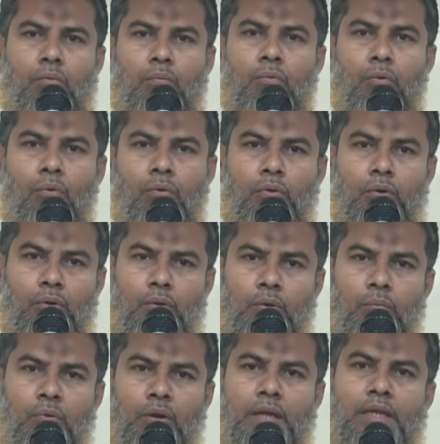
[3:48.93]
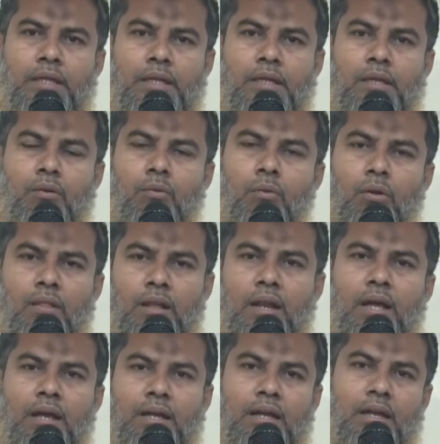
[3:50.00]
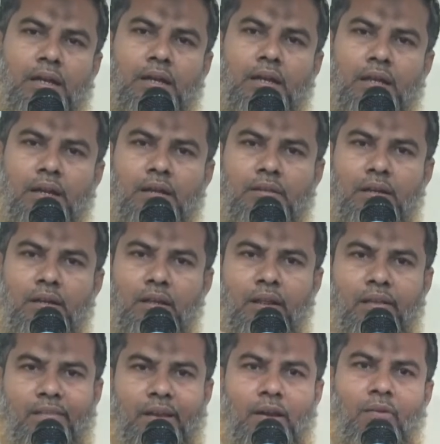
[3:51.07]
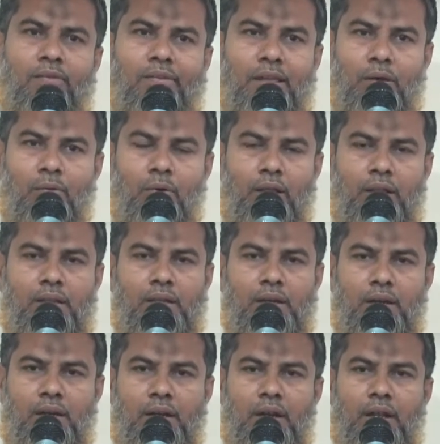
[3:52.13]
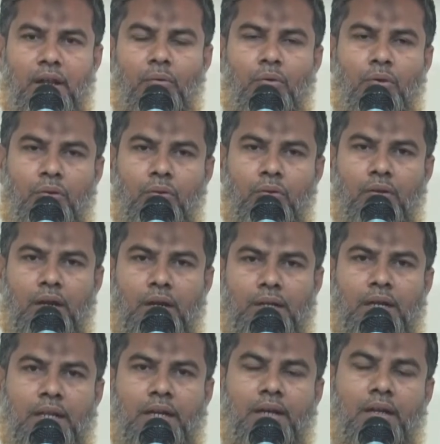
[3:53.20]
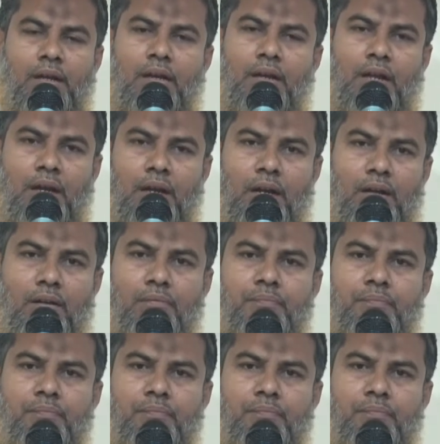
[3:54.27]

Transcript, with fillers: மூன்று முறைக்கு கூடுதலாக நீங்கள் தண்ணீரை செலவு செய்யக்கூடாது என்கின்ற ஒரு கட்டளை இடுகின்றார்கள்